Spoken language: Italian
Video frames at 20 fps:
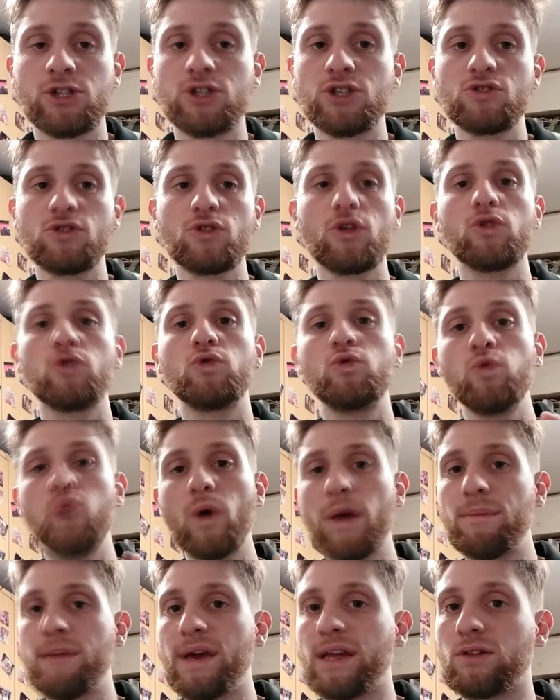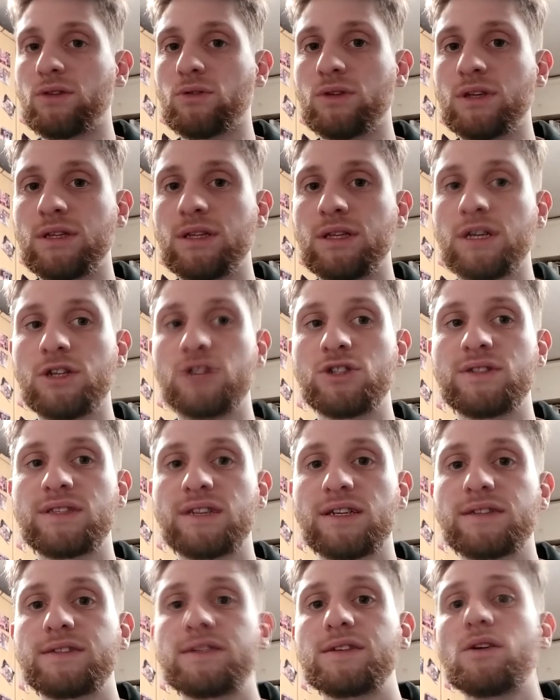Ci sono due metodi di
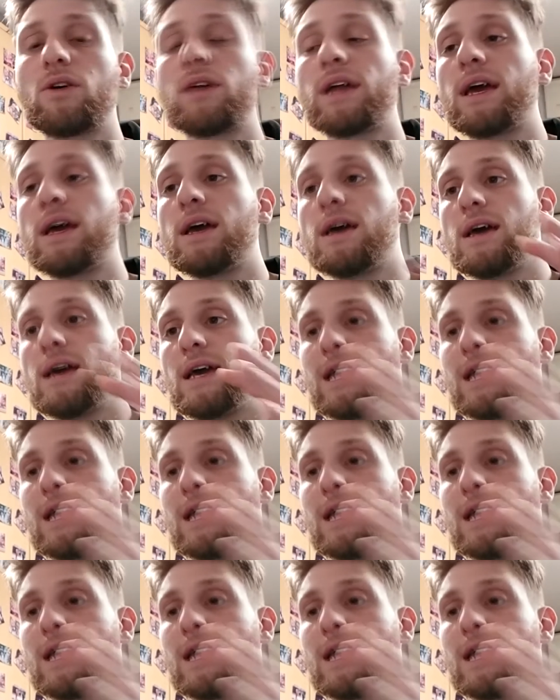registrazione.